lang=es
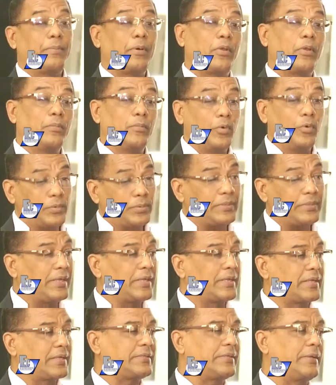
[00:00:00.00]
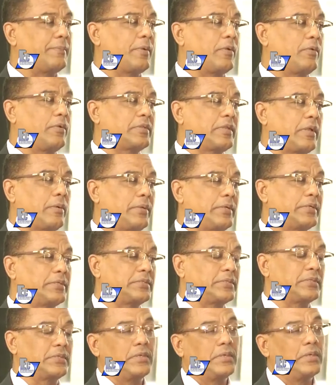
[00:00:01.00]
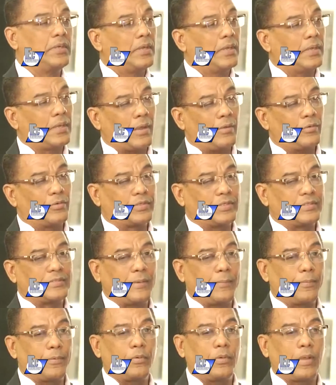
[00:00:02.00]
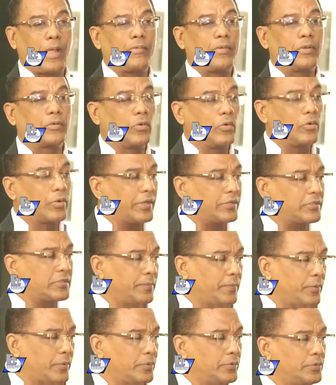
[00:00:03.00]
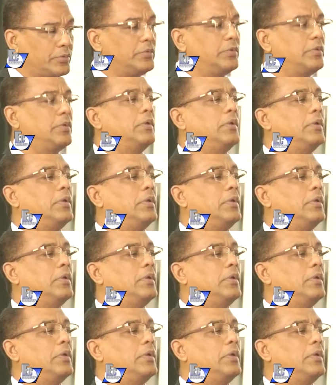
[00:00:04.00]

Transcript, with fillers: al presidente de la Suprema Corte de Justicia, el doctor Mariano